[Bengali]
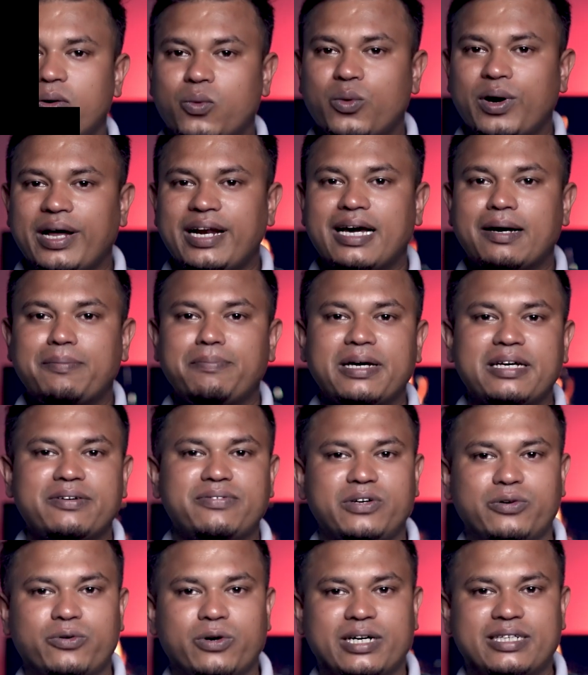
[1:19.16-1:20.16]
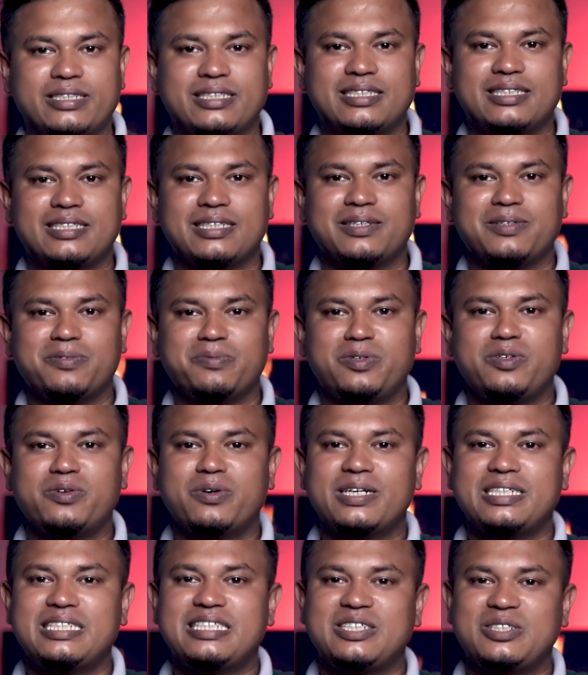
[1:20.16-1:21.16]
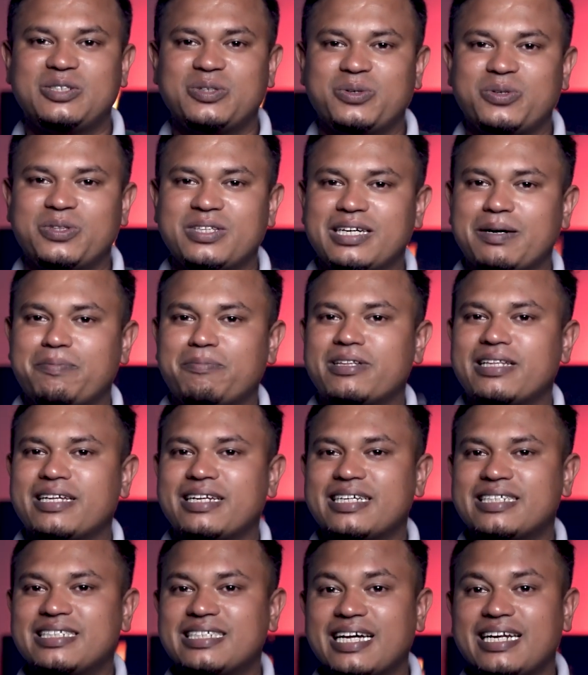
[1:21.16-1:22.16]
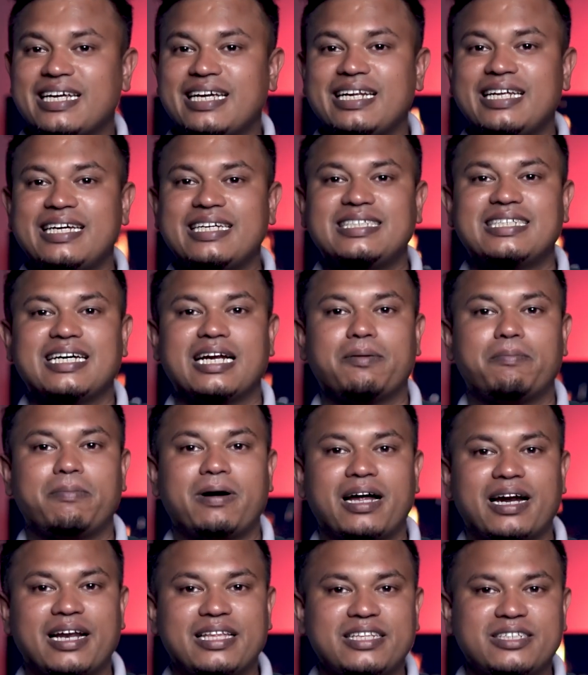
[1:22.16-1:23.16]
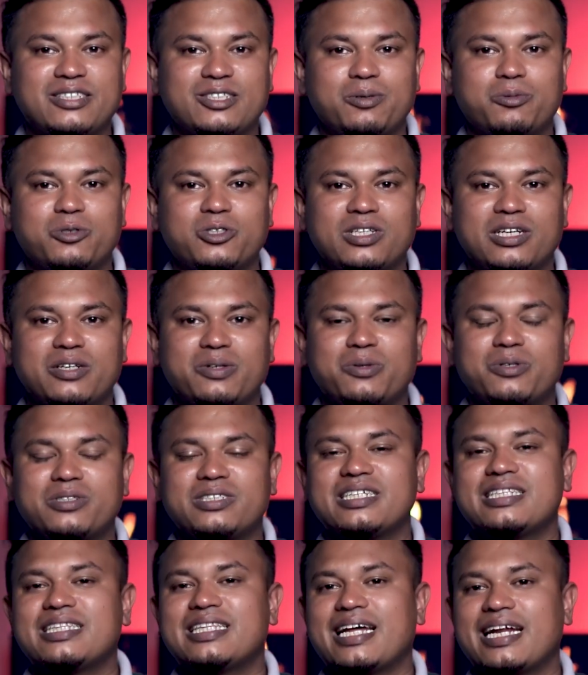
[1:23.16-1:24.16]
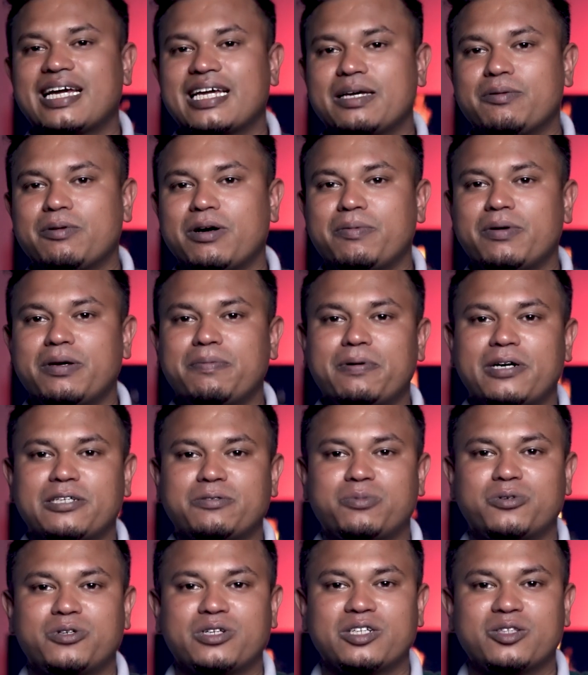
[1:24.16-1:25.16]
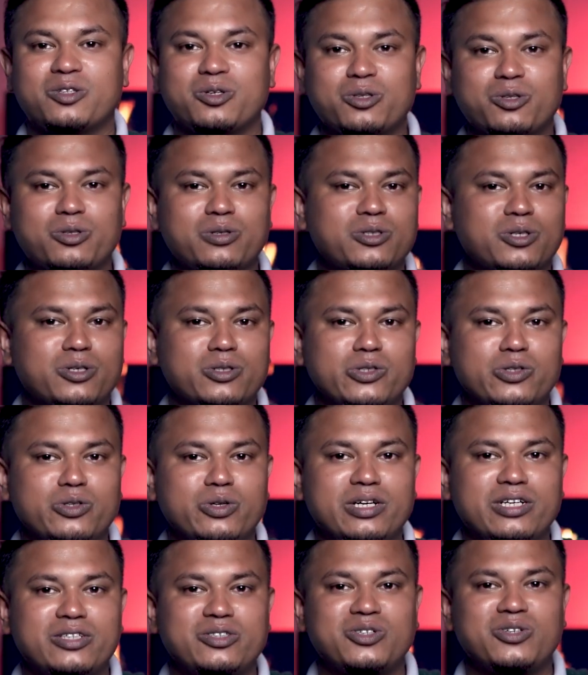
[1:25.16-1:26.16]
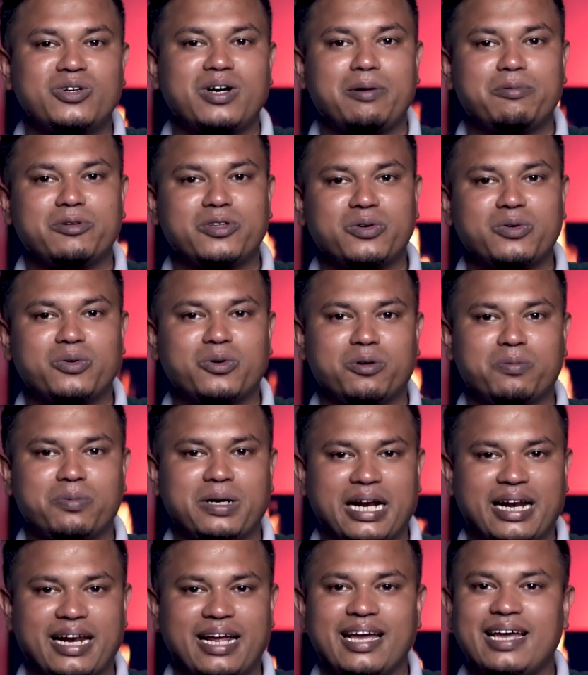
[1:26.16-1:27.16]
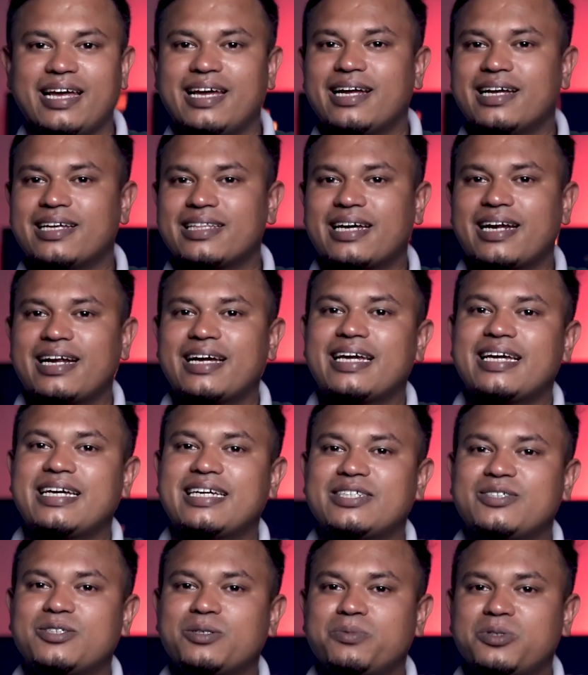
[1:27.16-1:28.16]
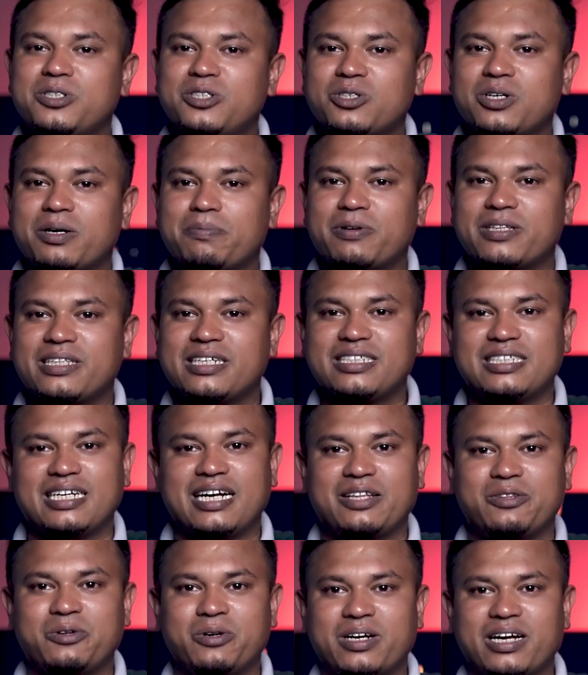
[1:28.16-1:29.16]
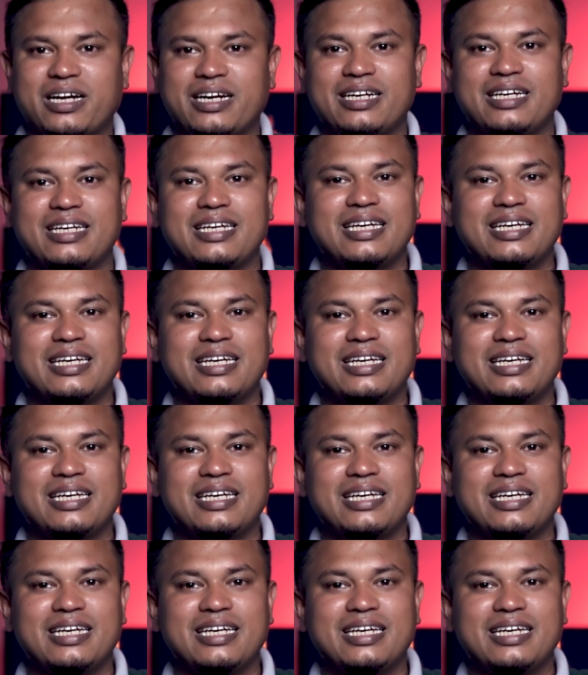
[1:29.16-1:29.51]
ওয়েলকাম ব্যাক ভিউয়ার্স ভিউয়ার্স শুরুতেই আপনাদেরকে জানিয়ে নিই যারা বাংলাদেশে অবস্থান করছেন তারা কিভাবে পাসপোর্টের তথ্য সংশোধনের জন্য আবেদন করবেন তার আগে কিছু বিষয় আপনাদের জানা দরকার